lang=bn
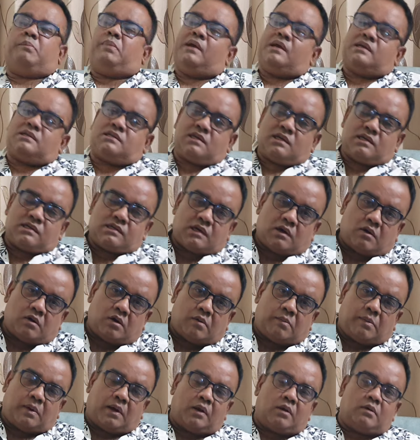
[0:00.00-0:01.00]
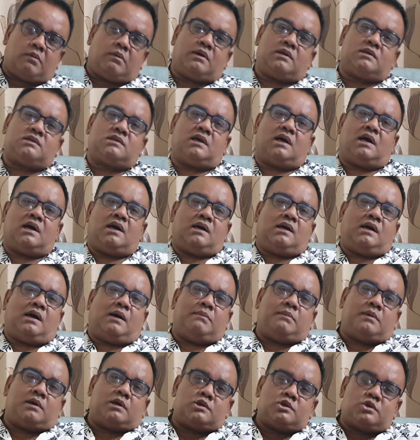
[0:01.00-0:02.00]
বেঁচে যাওয়া ভালোবাসা
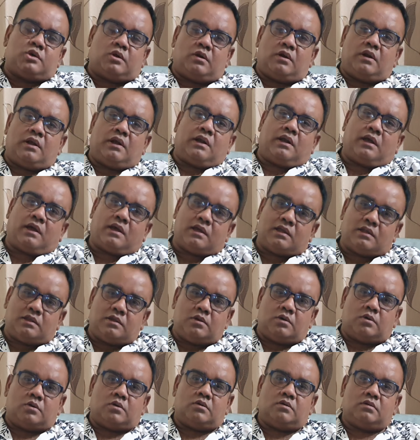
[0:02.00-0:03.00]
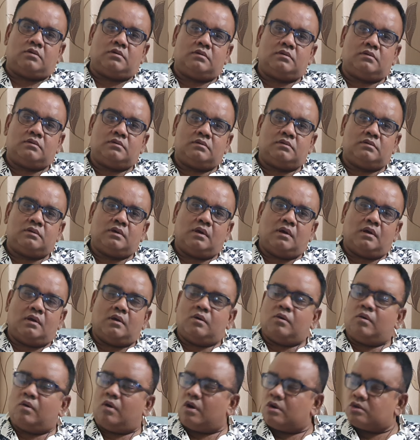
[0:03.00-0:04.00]
আমার জন্য রেখে দিও
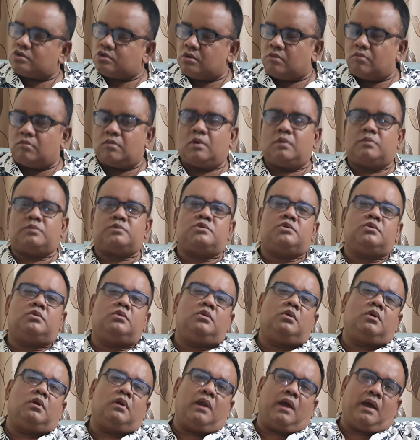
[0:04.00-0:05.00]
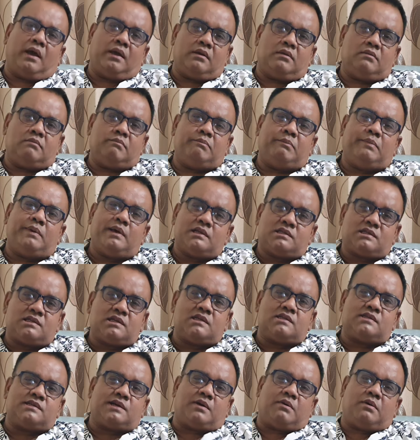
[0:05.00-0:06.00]
অসম্ভব সুন্দর লাইন বেঁচে
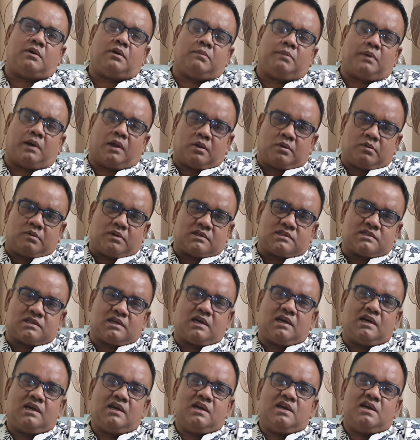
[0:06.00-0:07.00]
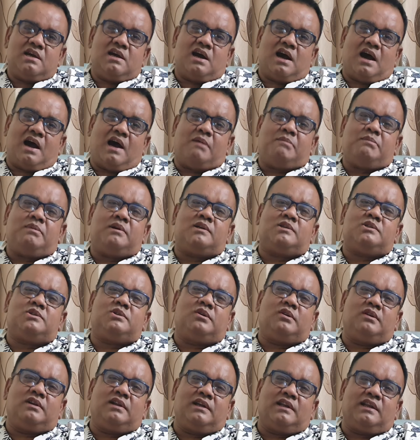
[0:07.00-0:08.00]
যাওয়া ভালোবাসা আমার
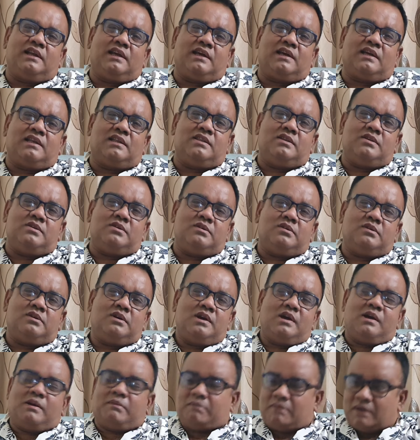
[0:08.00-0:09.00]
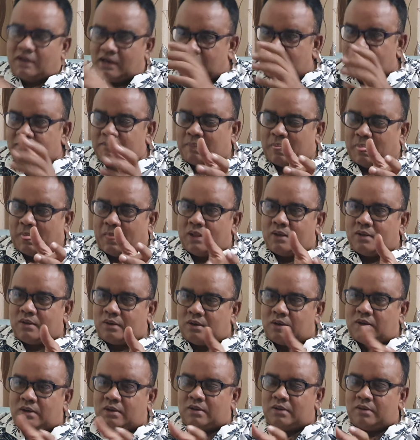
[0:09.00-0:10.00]
জন্য রেখে দিও মানে
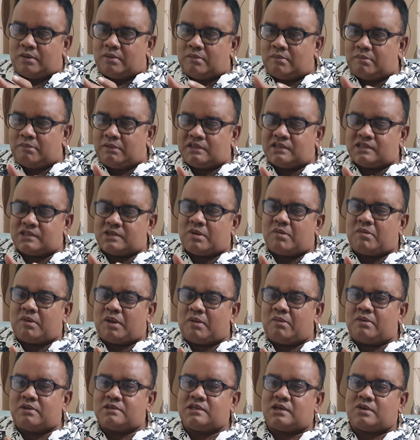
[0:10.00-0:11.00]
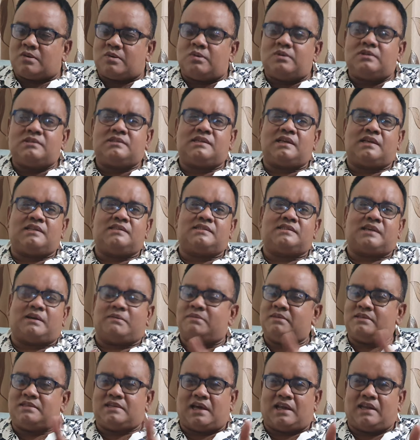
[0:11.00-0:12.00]
বেঁচে যাওয়া ভালোবাসা কোন সেন্স
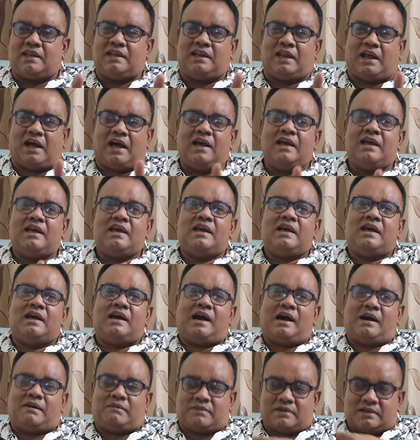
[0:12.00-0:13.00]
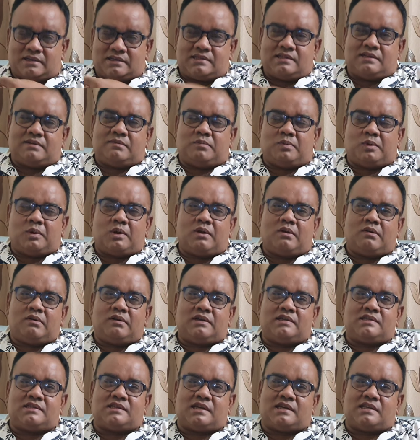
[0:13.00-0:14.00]
আমি জানি না আমাকে যেটা মনে
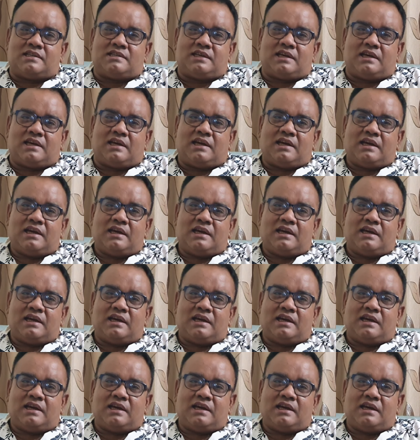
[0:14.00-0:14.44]
হয়েছে যে